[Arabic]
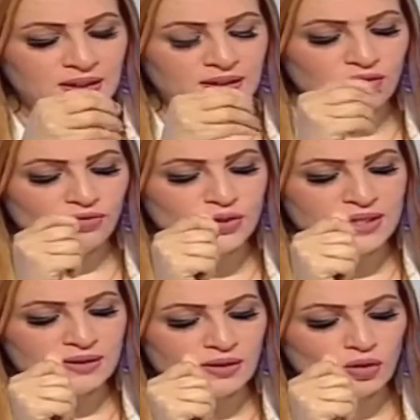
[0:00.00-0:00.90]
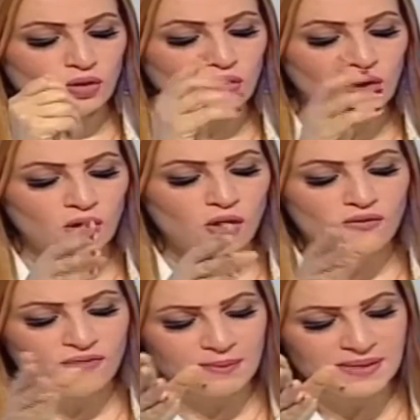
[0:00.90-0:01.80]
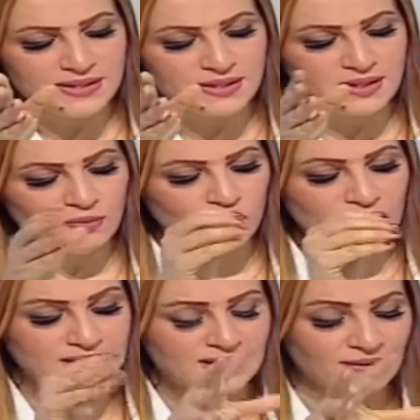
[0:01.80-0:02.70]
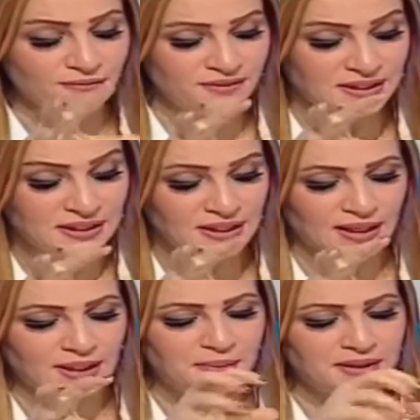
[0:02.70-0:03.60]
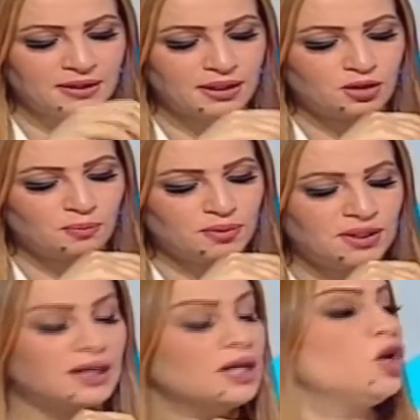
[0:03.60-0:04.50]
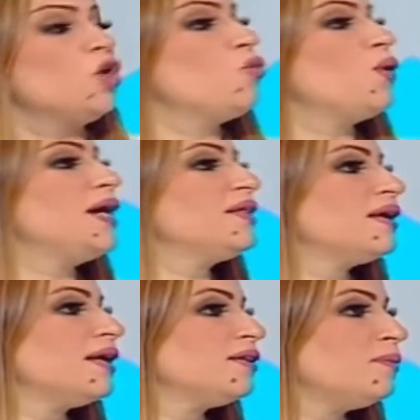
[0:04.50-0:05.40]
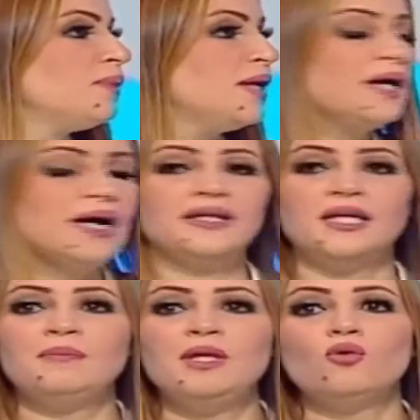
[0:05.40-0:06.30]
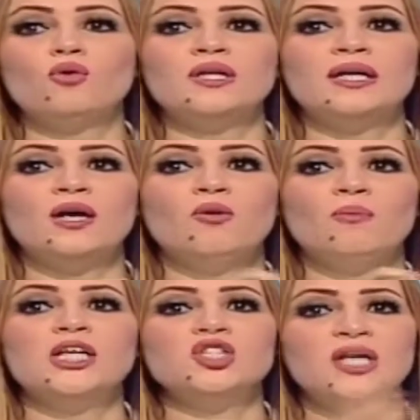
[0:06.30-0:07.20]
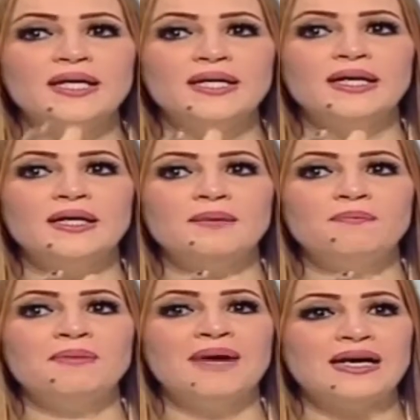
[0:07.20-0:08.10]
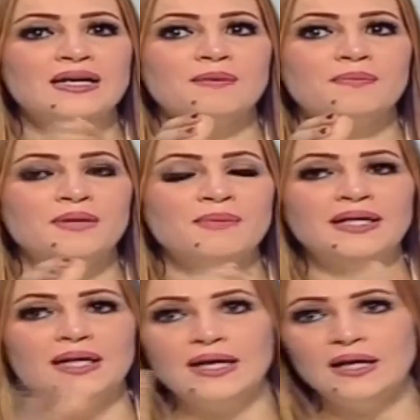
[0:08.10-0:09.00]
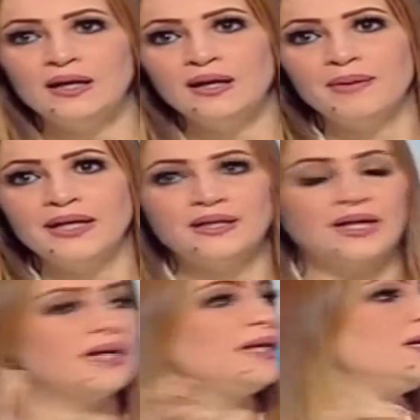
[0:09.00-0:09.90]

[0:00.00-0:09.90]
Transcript: انت فوزيت دكتور اون فارماسي مختصه في النباتات الطبيه وهذا الطب التكميلي وقلنا راهو مالاش نحن بمع بمنأى معناتها على